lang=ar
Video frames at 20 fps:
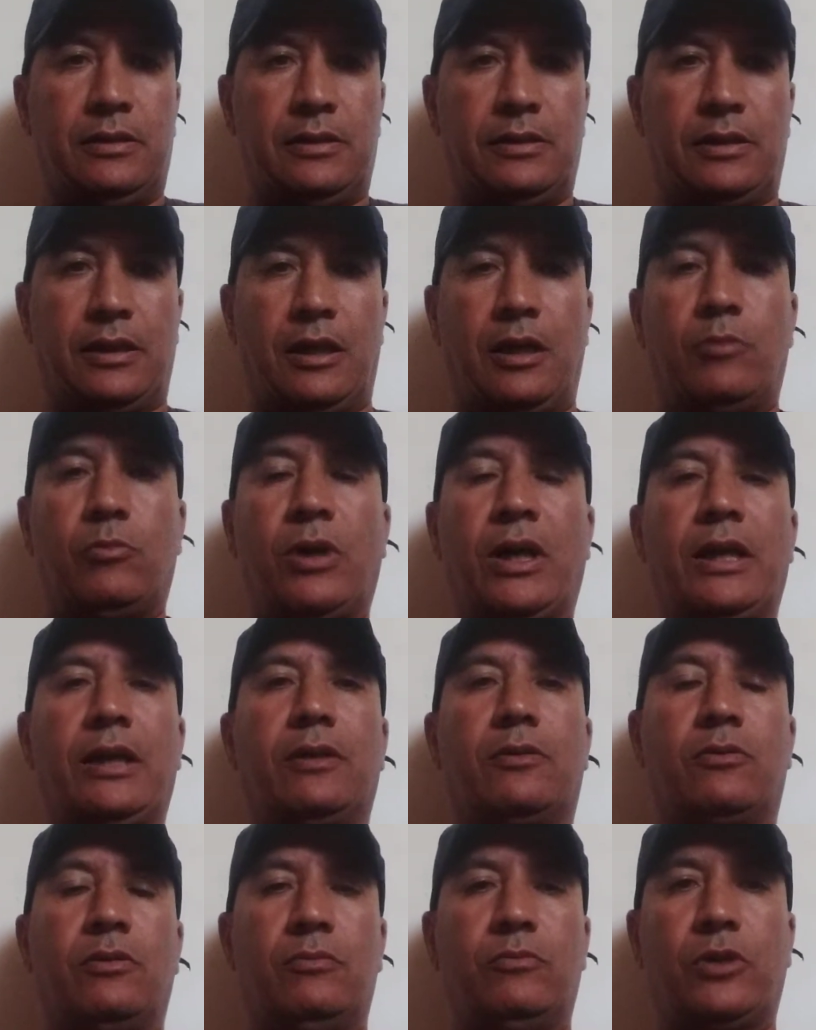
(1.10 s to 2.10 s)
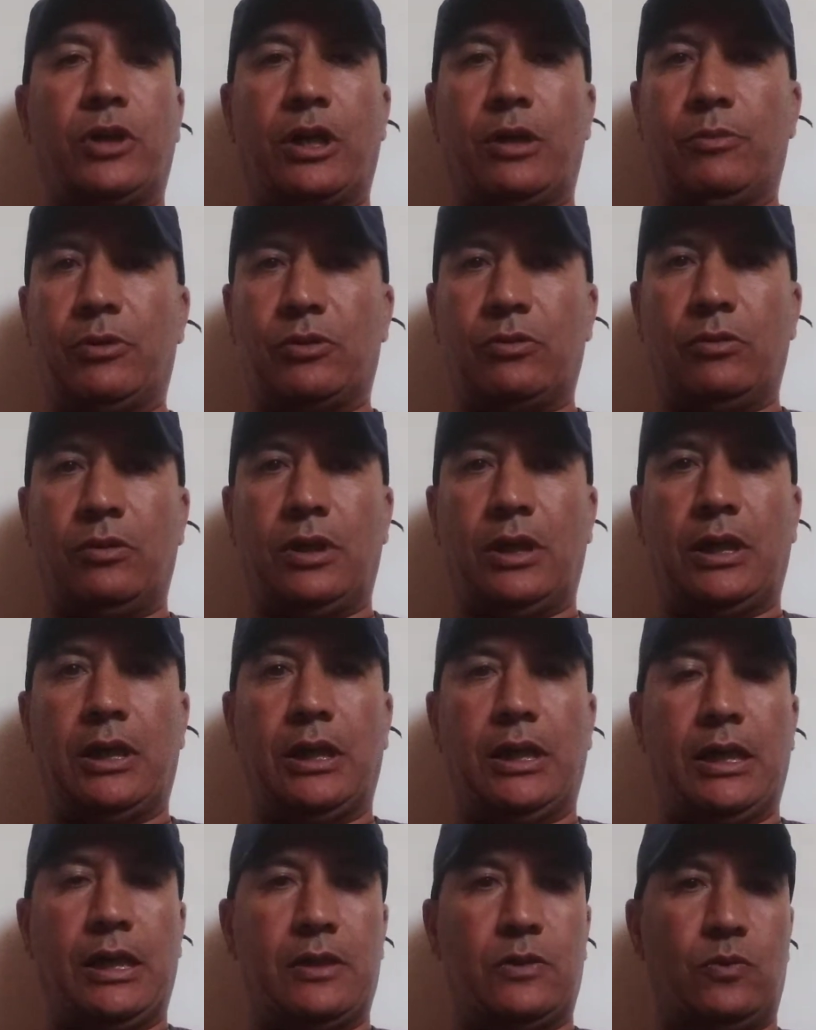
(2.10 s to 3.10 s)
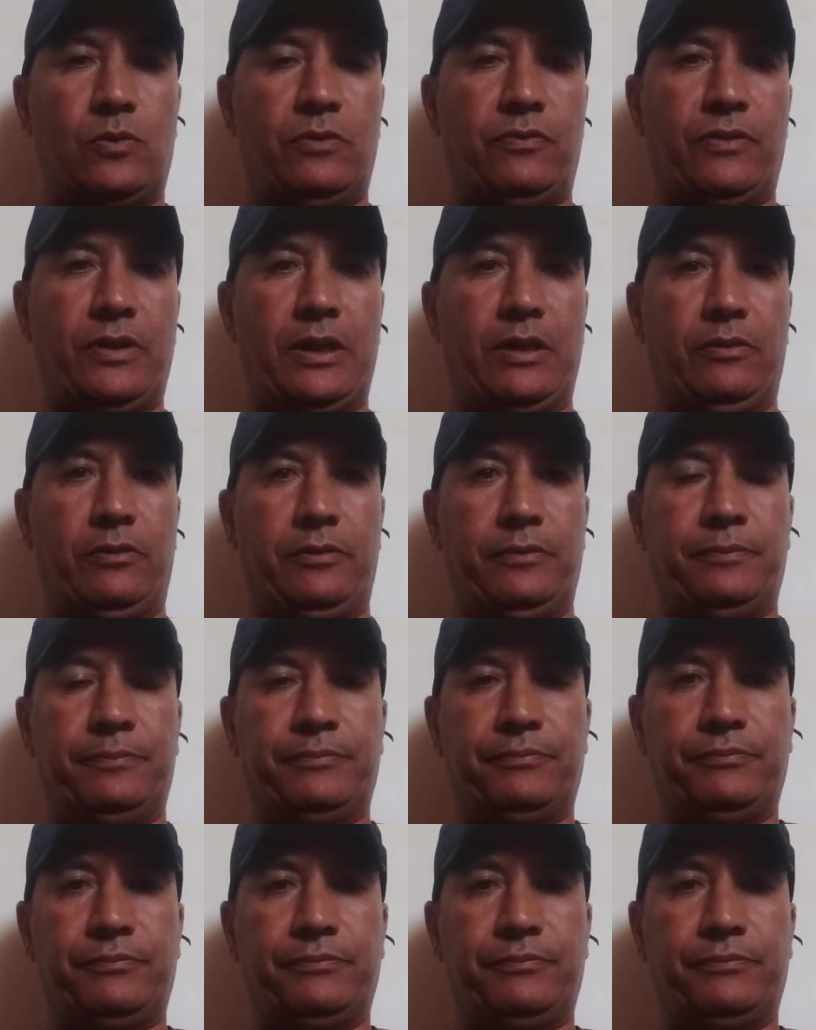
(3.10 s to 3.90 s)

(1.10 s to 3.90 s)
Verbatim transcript: السلام عليكم ورحمة الله الزول في اللون